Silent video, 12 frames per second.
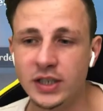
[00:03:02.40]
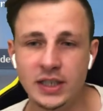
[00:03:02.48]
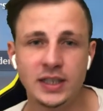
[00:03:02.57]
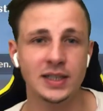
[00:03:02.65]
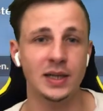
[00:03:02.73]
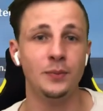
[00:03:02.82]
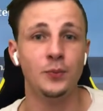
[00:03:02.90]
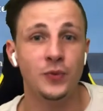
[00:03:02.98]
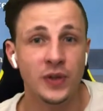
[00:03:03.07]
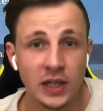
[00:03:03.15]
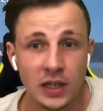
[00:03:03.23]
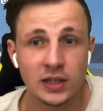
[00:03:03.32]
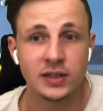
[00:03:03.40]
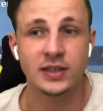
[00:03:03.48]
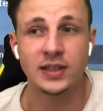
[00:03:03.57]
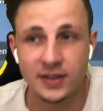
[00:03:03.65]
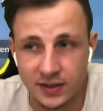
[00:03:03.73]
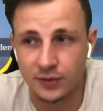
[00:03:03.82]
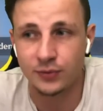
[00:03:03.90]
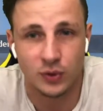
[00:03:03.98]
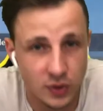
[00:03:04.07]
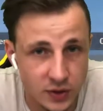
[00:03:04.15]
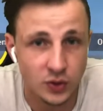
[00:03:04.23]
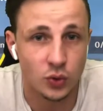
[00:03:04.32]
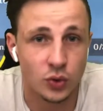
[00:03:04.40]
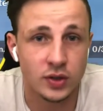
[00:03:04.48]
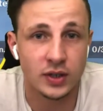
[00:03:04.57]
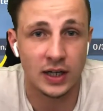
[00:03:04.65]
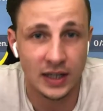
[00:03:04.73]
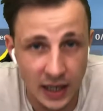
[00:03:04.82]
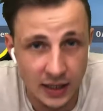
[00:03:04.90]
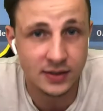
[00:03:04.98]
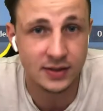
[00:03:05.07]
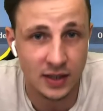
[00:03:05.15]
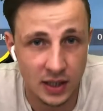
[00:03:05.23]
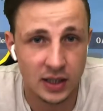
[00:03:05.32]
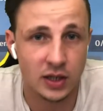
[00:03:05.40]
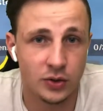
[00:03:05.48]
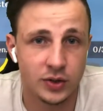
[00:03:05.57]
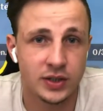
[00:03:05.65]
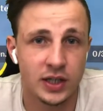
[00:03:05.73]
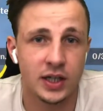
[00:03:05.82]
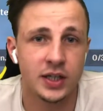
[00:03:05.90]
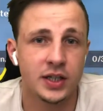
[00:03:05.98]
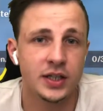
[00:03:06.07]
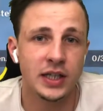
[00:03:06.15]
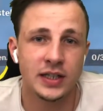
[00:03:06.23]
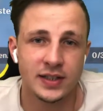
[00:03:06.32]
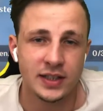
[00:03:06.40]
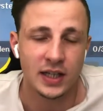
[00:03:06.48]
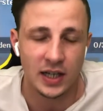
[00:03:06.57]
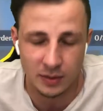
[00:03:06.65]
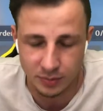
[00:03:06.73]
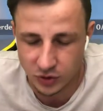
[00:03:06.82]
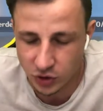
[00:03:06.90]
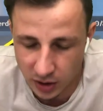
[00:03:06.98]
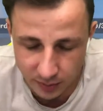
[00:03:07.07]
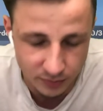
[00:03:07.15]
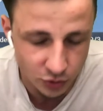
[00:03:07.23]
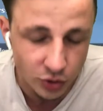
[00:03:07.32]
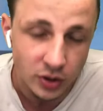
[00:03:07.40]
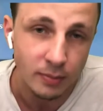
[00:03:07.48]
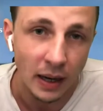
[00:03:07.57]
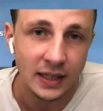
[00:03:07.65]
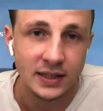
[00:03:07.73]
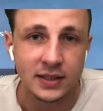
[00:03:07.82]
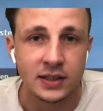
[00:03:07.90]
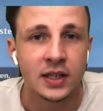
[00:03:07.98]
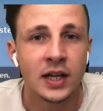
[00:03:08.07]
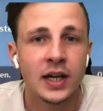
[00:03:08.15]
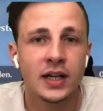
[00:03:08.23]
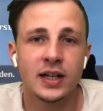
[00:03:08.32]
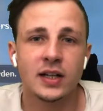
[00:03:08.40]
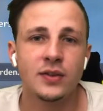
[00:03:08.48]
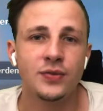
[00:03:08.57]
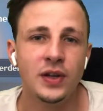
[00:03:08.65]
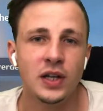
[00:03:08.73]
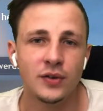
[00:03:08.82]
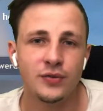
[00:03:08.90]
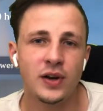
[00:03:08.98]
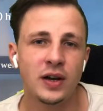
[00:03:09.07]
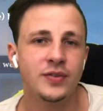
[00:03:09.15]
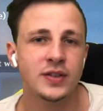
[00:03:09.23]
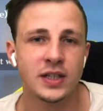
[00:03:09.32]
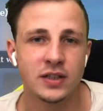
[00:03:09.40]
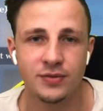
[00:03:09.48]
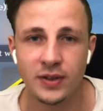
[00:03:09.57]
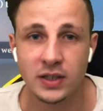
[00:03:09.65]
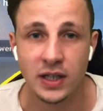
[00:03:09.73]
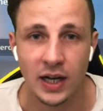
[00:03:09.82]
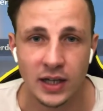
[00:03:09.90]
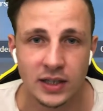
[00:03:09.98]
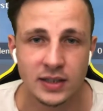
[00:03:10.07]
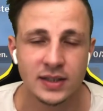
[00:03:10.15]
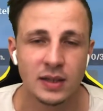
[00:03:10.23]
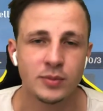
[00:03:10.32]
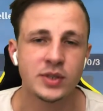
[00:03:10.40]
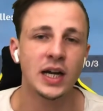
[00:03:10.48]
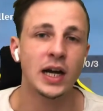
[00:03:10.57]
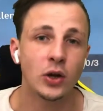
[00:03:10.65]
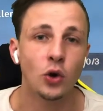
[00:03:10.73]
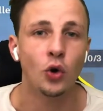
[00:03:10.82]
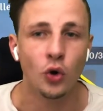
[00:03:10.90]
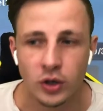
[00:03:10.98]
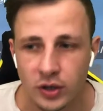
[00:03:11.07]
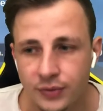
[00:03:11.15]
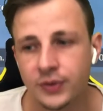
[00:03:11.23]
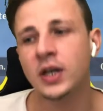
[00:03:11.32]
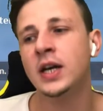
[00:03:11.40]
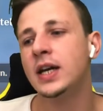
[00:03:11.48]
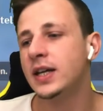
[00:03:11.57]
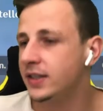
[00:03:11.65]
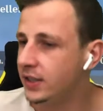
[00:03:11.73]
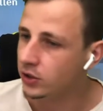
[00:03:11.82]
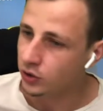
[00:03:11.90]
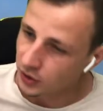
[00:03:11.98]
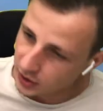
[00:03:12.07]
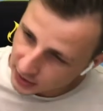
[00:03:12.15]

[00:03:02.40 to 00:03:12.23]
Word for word: ich empfehle diese Funktion ganz klar euch allen. Ihr sicher habt schon, schon die meisten ganz viele 5-Star-Artefakte angesammelt, angehäuft. Die könnt ihr